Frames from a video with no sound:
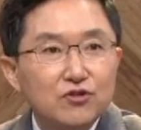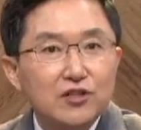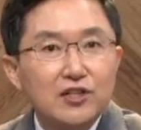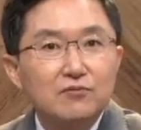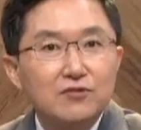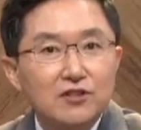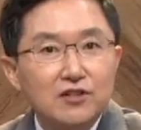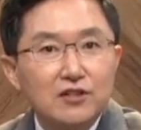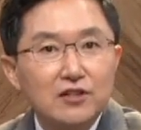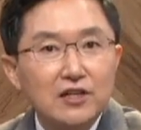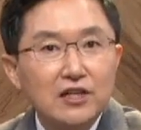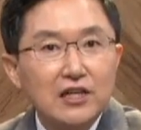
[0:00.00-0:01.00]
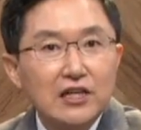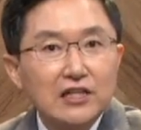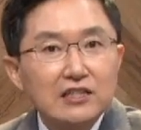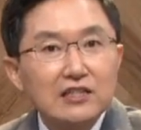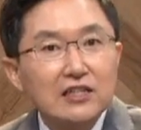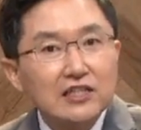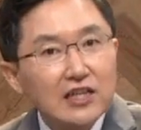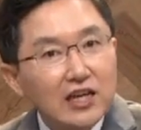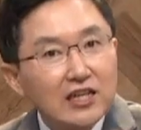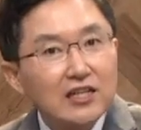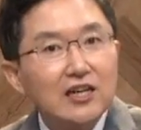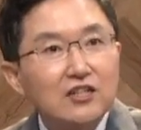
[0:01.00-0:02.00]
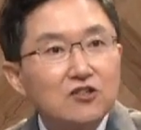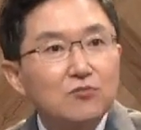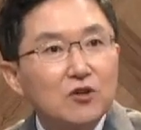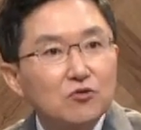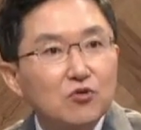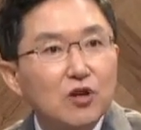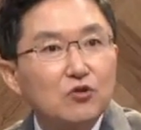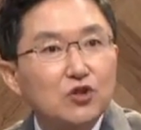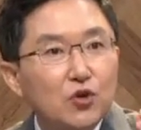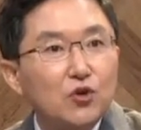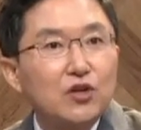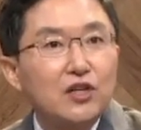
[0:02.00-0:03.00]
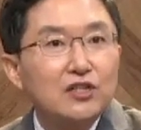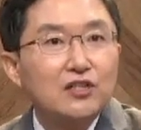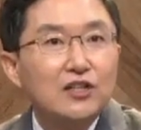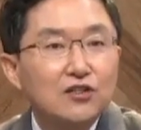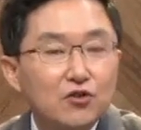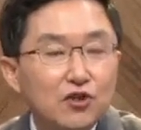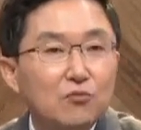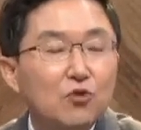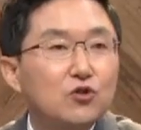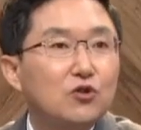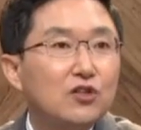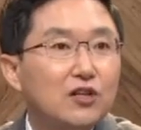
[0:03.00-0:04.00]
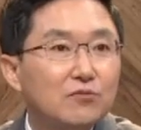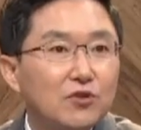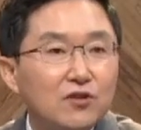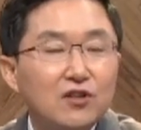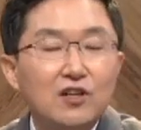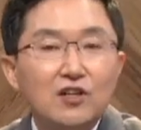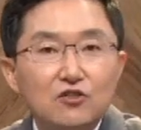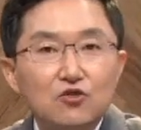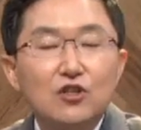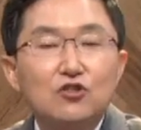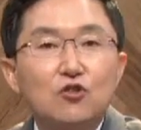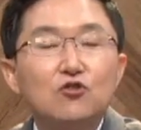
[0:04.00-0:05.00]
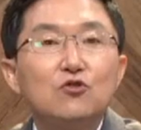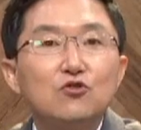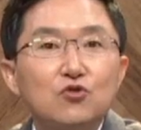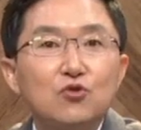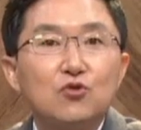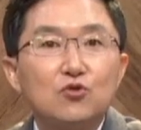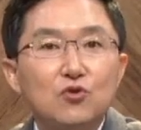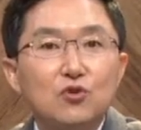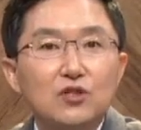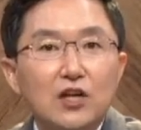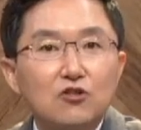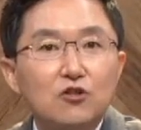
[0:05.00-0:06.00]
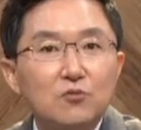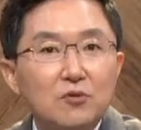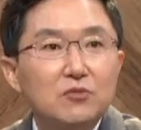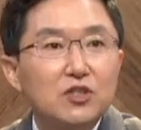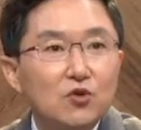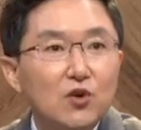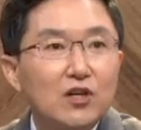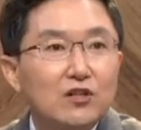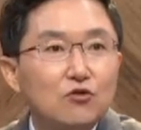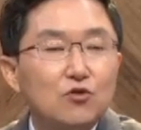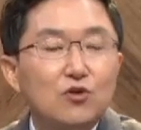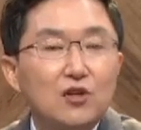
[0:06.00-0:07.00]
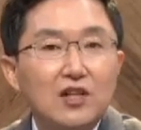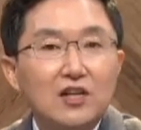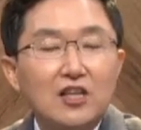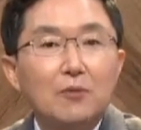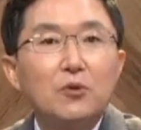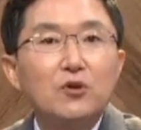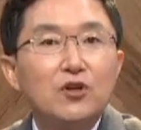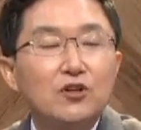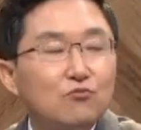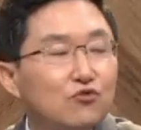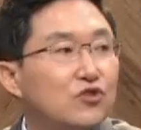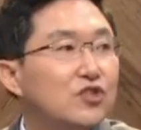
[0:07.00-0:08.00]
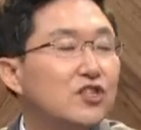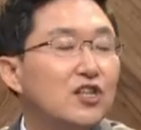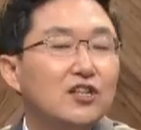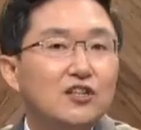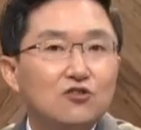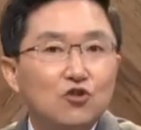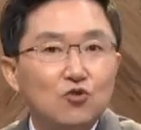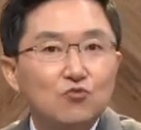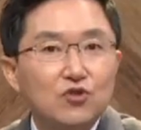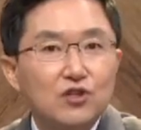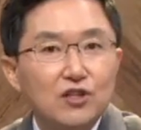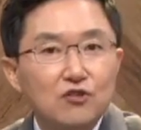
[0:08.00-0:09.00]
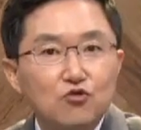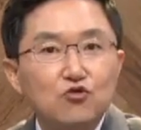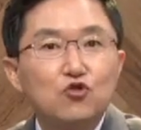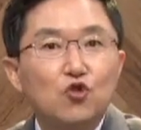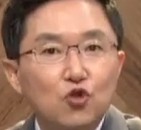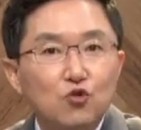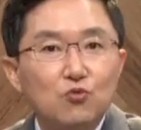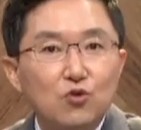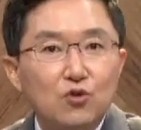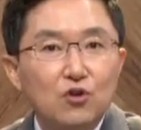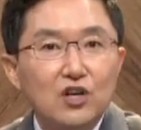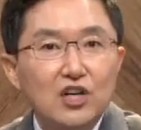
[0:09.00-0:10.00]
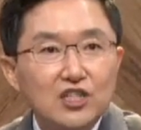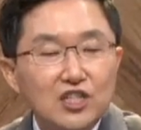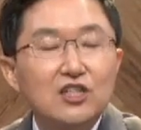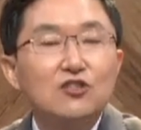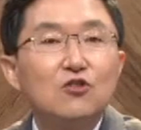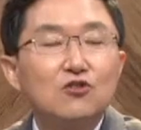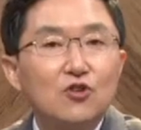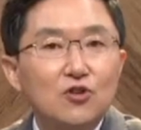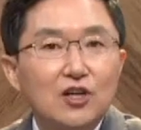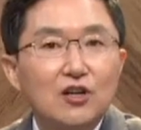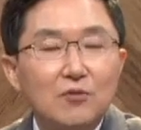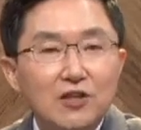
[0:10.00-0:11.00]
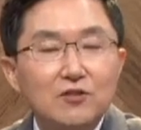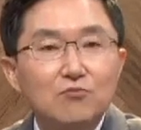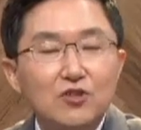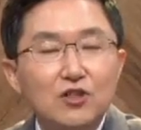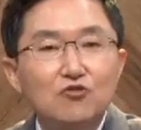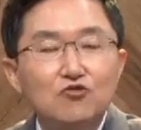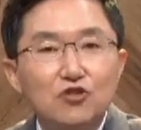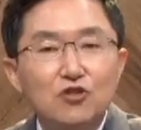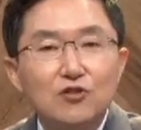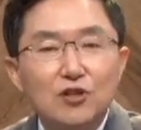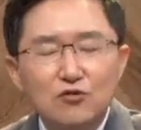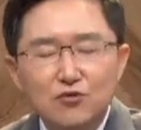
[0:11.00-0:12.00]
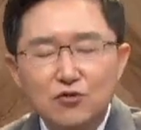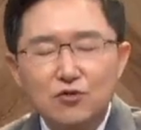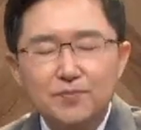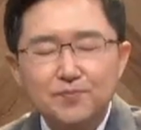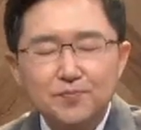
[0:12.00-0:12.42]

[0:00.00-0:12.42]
그 사람들은. 근데 얘기를 했음에도 불구하고 저렇게 그냥 저게 모셨다면 저게 전형적으로 탁현민 미서관으로 대표되는 문재인 정부의 국정홍보 진정성이라고 말씀드릴 수 있을 것 같고요.